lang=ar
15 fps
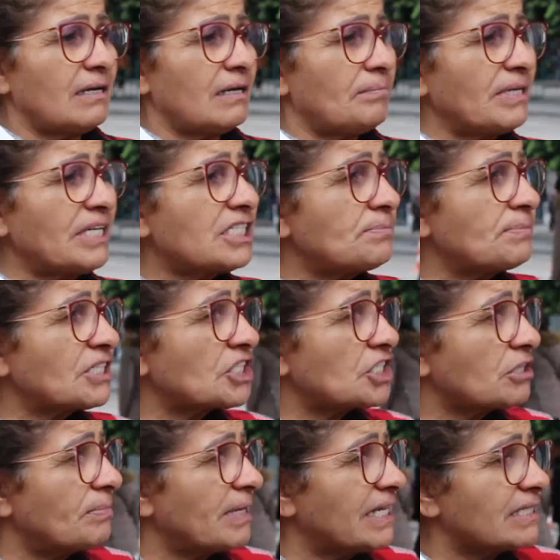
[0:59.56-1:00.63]
ما يلزمكش
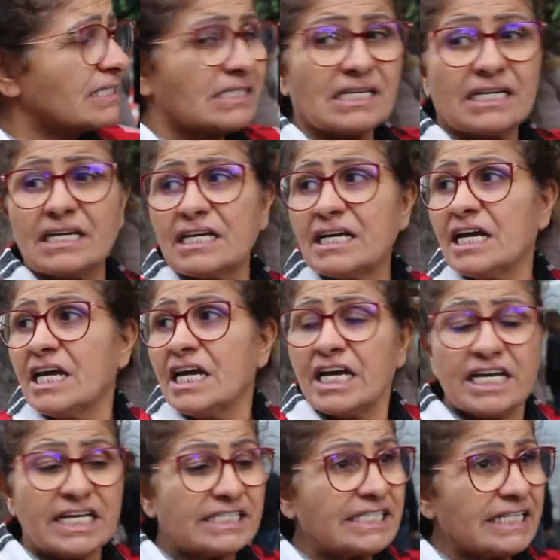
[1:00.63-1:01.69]
تمارس
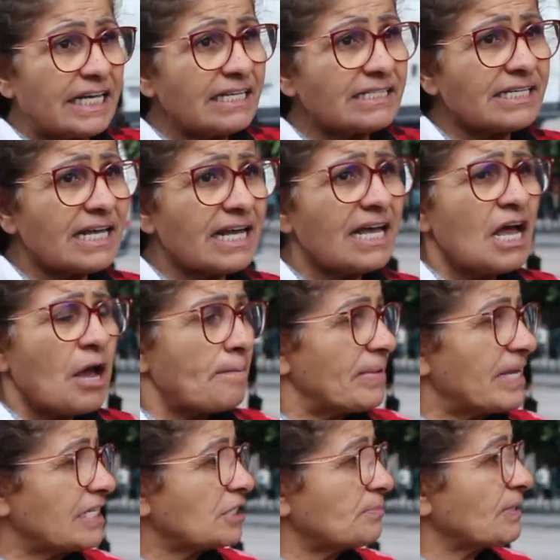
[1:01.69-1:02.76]
سياسه
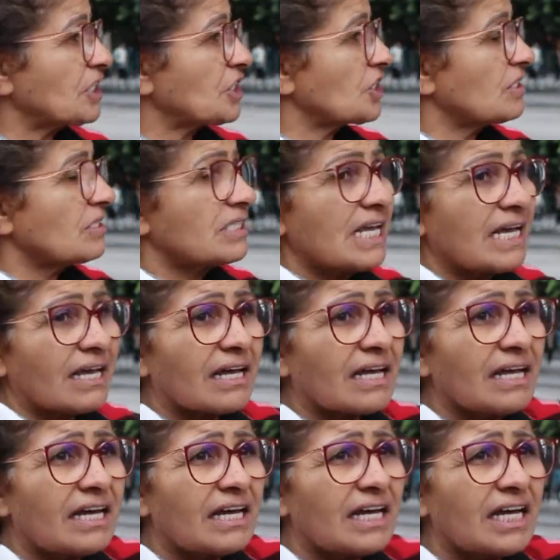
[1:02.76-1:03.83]
ما يلزمكش تنساق
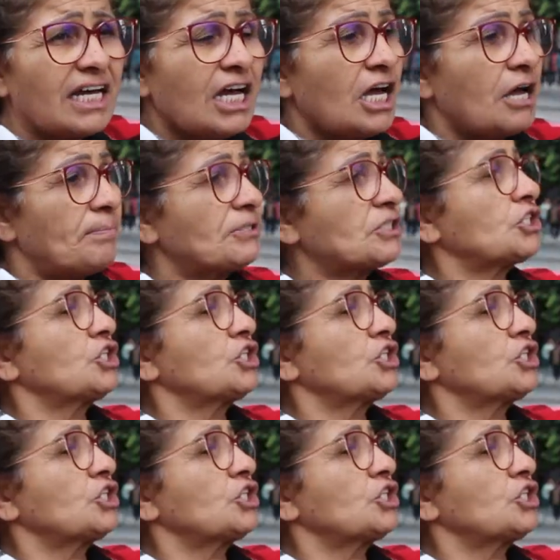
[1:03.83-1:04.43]
باش